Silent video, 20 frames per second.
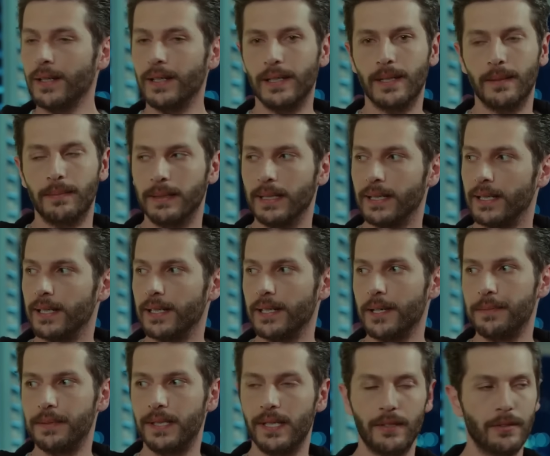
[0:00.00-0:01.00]
Ah
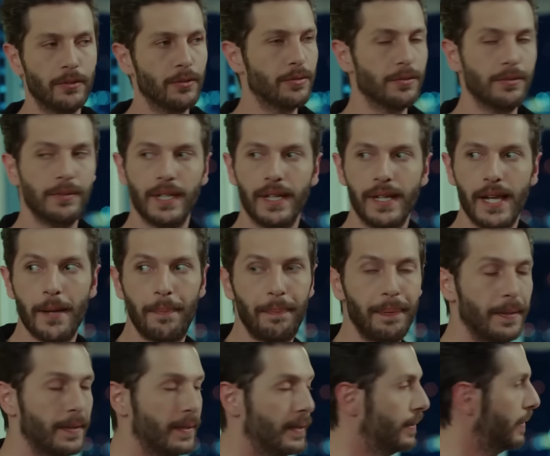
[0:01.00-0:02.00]
Allah hep senin yüzünden hep.